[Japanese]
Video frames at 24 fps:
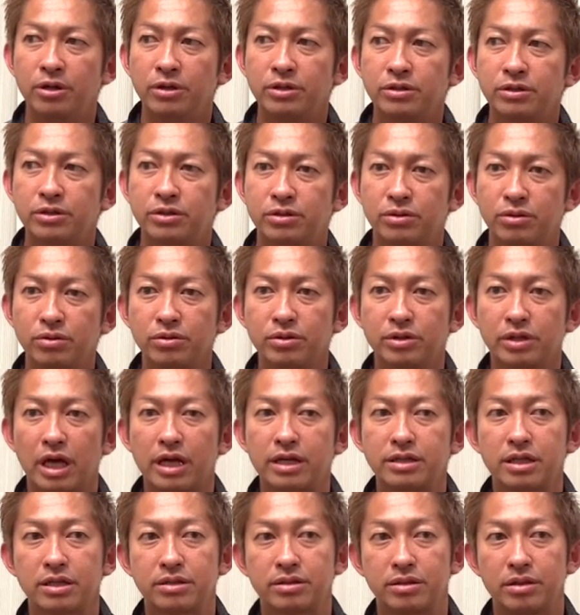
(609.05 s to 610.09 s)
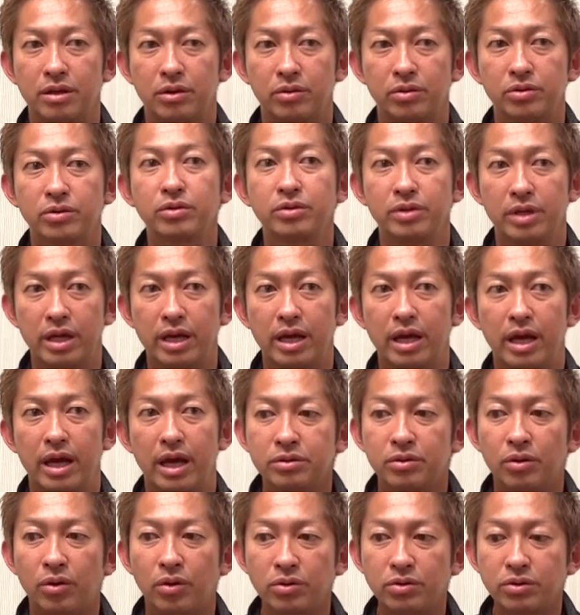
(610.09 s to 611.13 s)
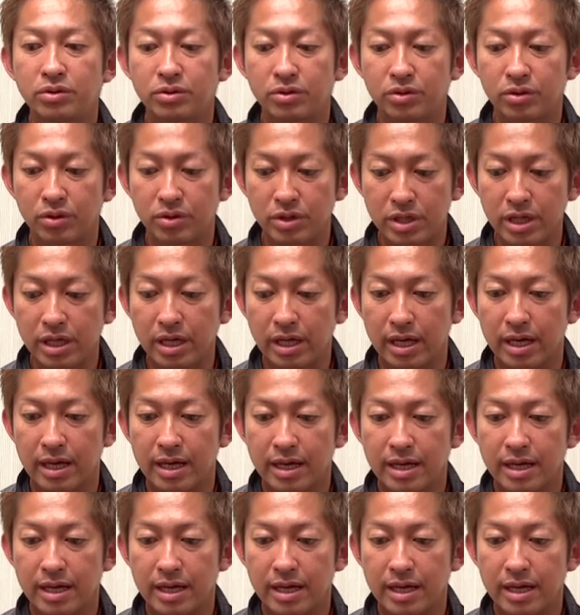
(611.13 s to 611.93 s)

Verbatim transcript: すごく大切なことで本当に